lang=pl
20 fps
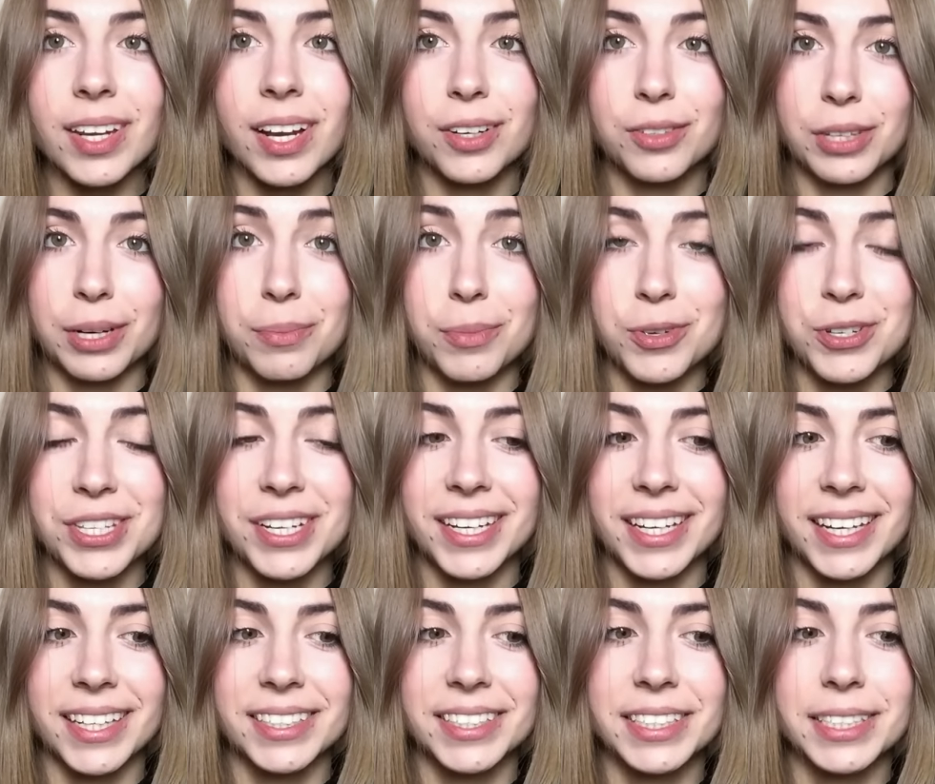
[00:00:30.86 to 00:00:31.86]
które można
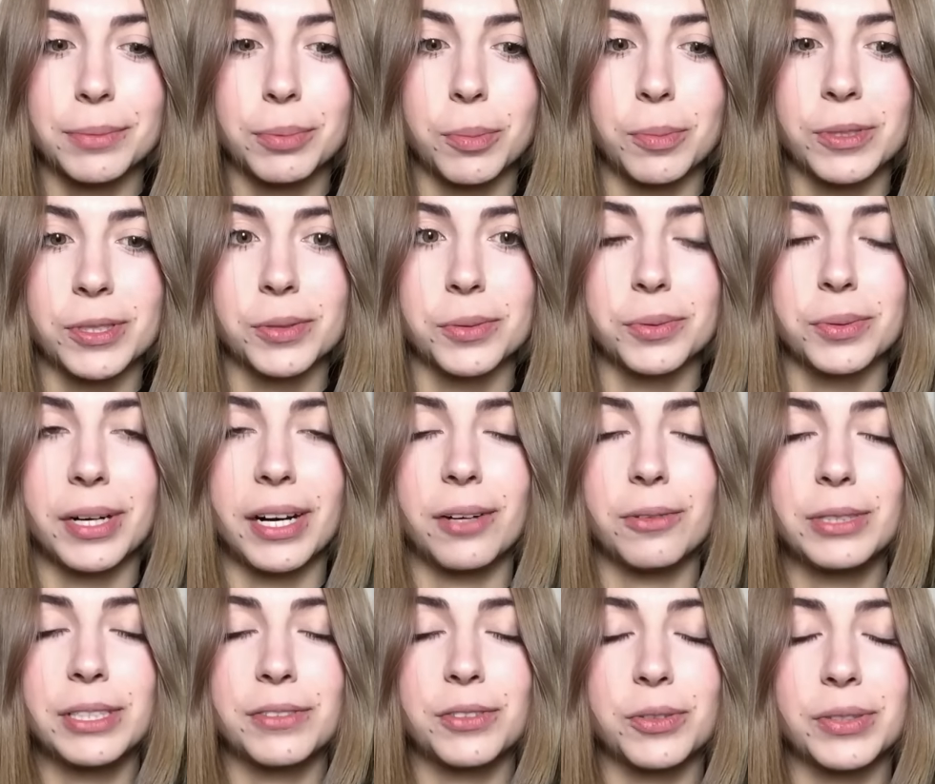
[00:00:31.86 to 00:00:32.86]
jeść, po prostu które
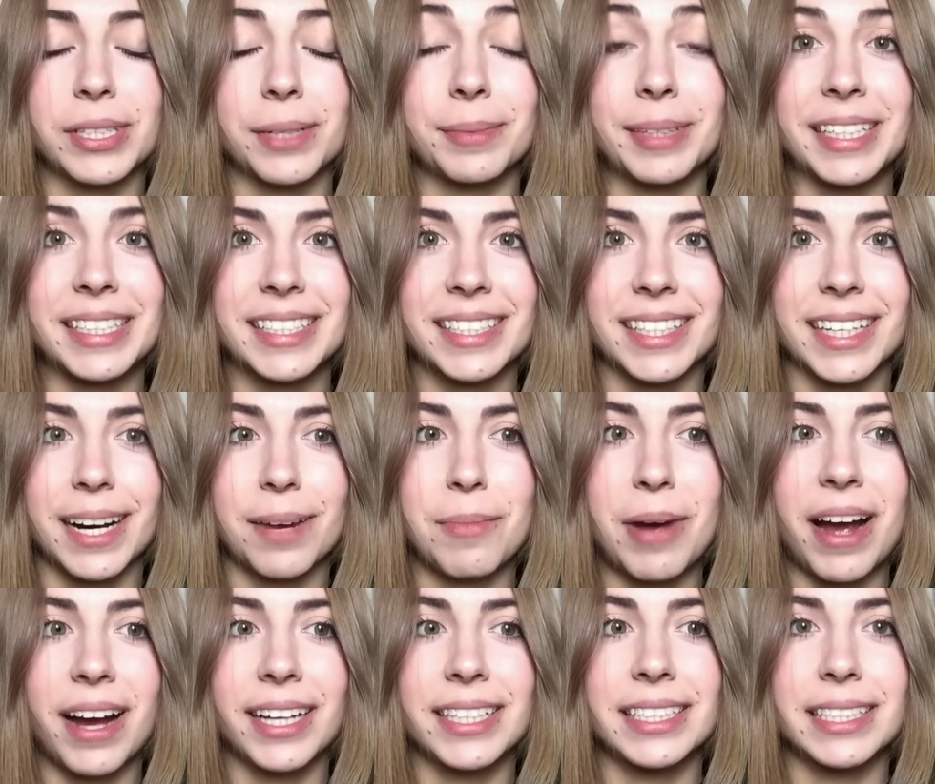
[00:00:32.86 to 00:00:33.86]
ludzie wrzucają na
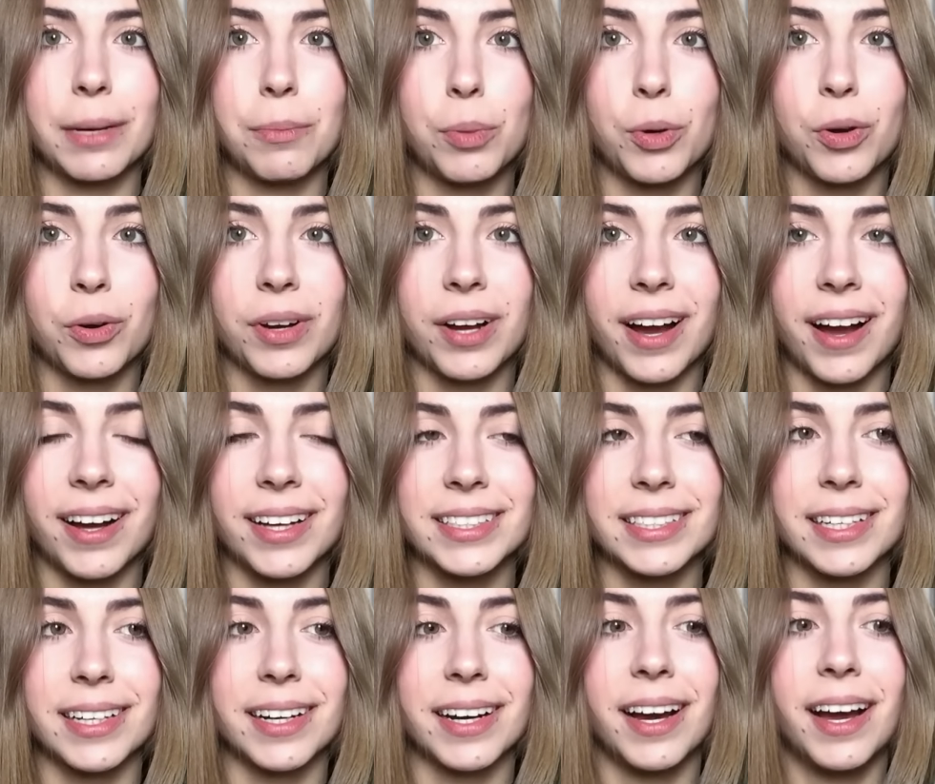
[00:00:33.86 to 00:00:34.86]
Instagrama i na bloga i
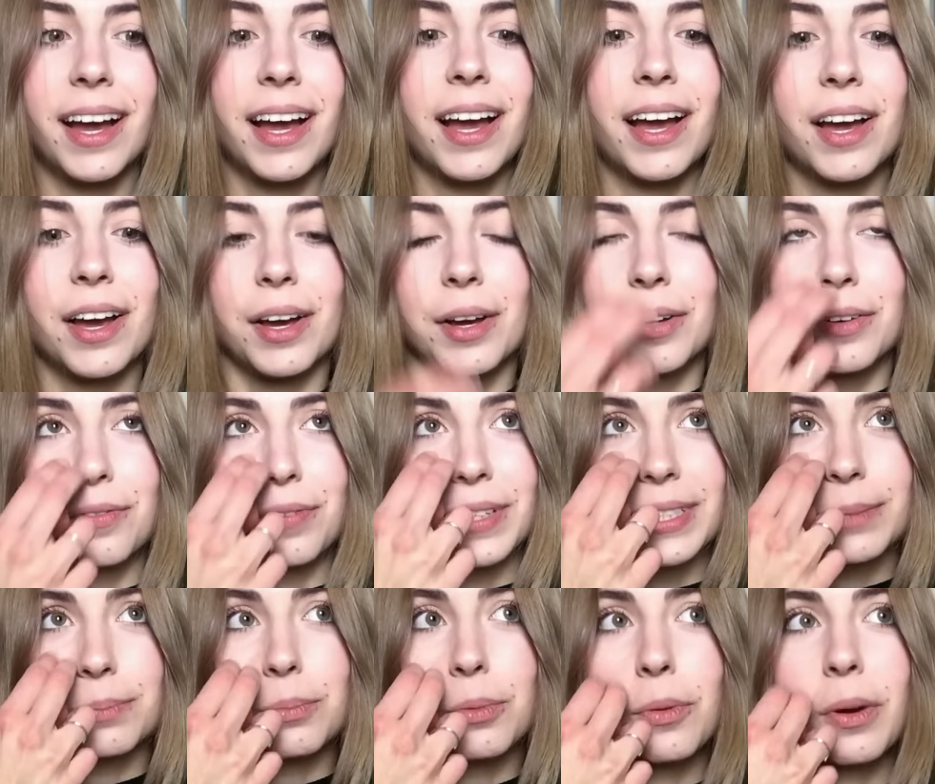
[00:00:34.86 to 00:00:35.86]
na
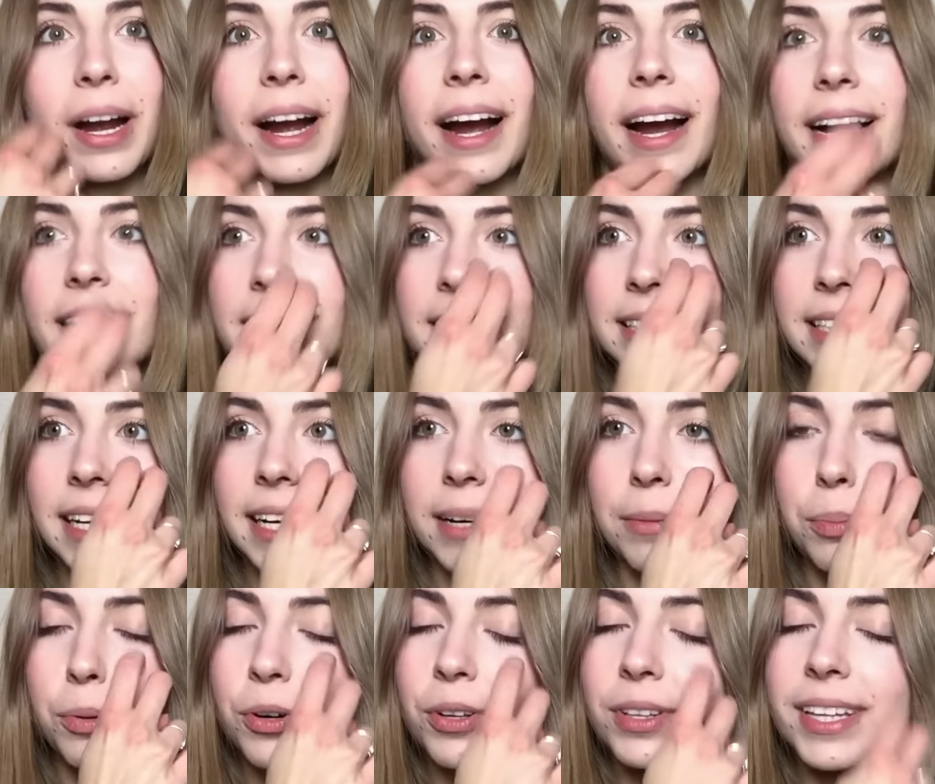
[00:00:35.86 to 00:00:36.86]
Facebooka i na
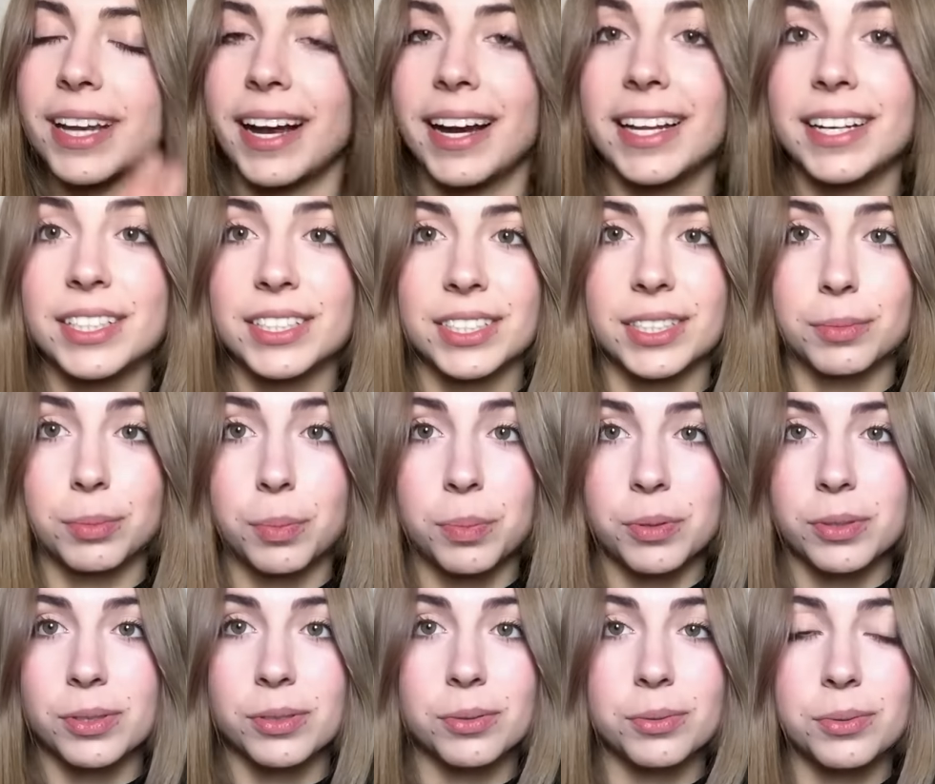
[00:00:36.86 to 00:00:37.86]
portale, że po
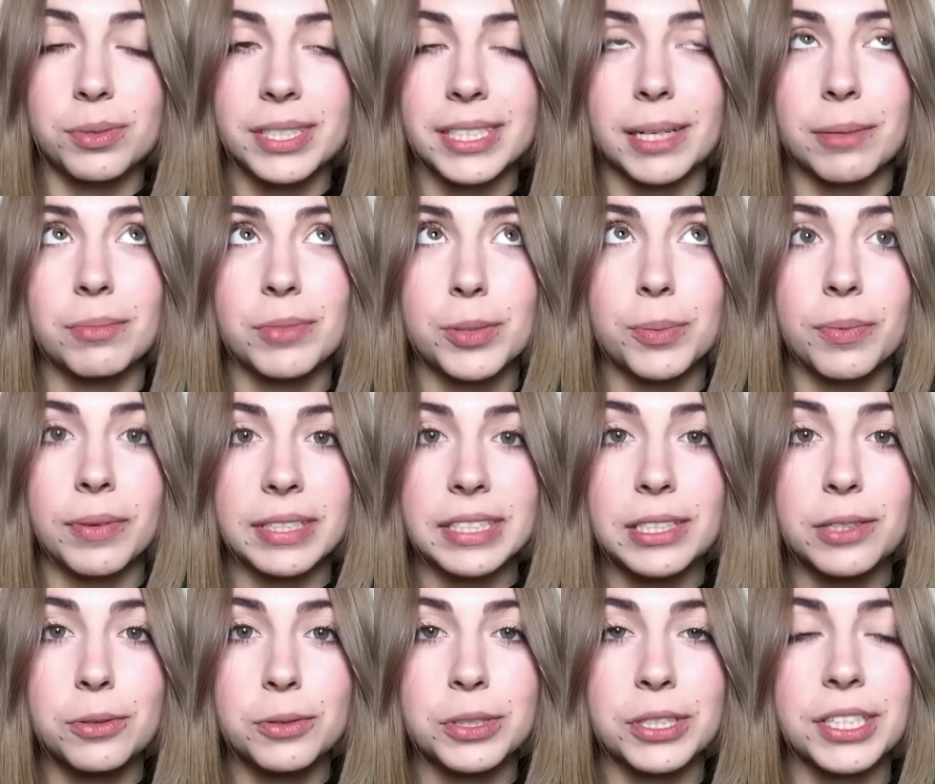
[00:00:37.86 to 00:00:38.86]
prostu chciałabym spróbować
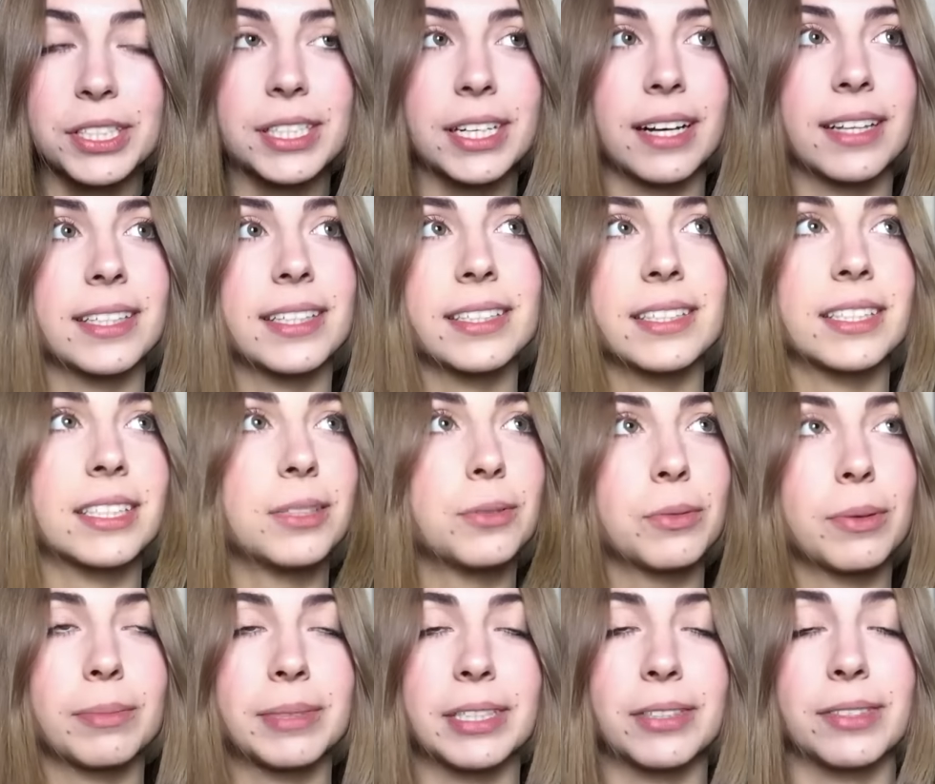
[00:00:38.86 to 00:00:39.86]
tylu rzeczy, a nigdy się nie
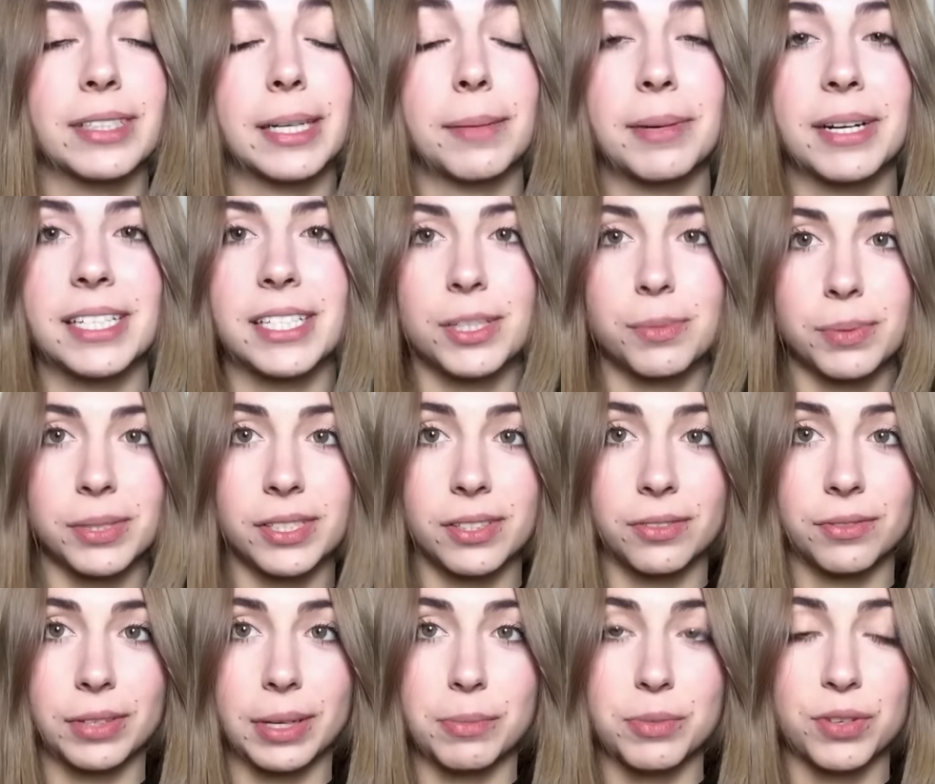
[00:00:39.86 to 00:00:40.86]
mogłam za to zabrać, że
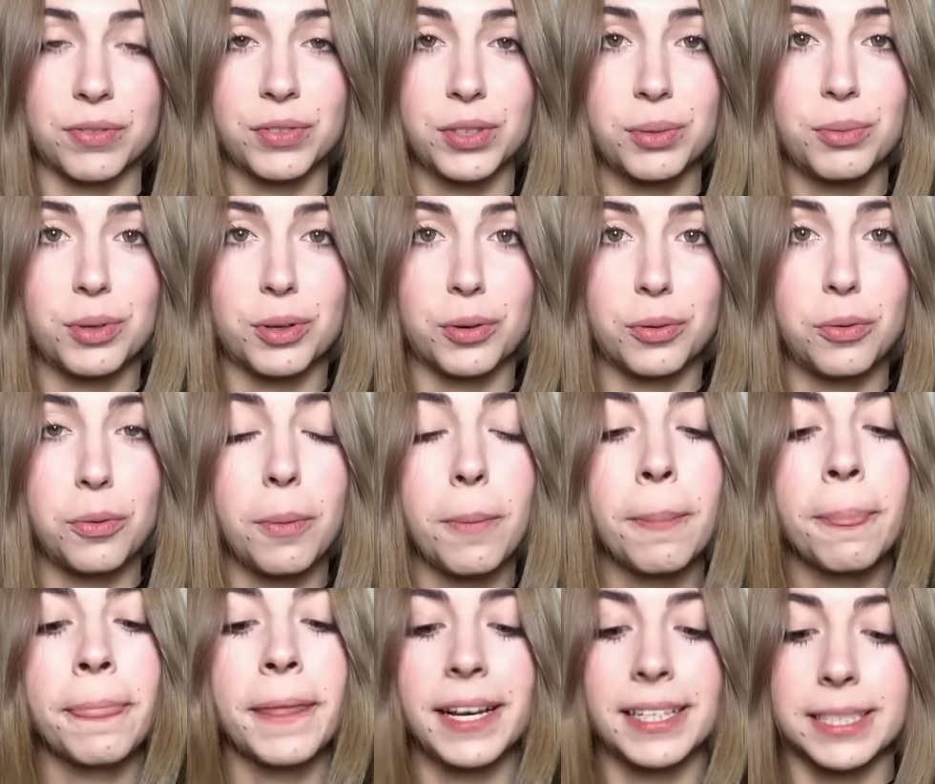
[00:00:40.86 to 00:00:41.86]
postanowiłam, że w tym roku
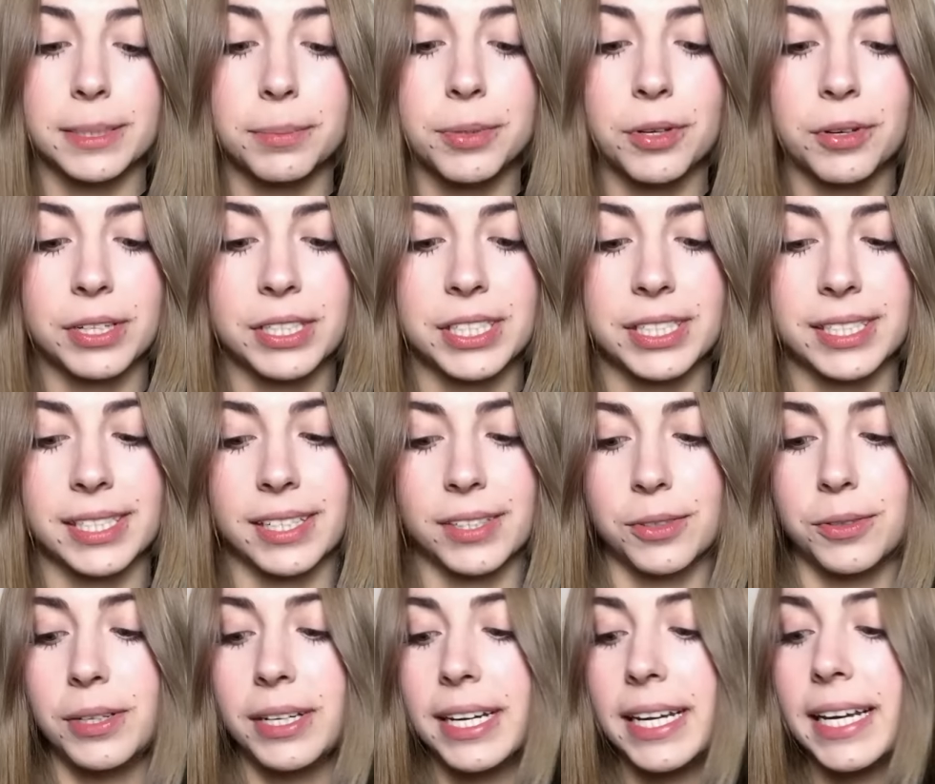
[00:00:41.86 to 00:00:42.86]
zabiorę się za to.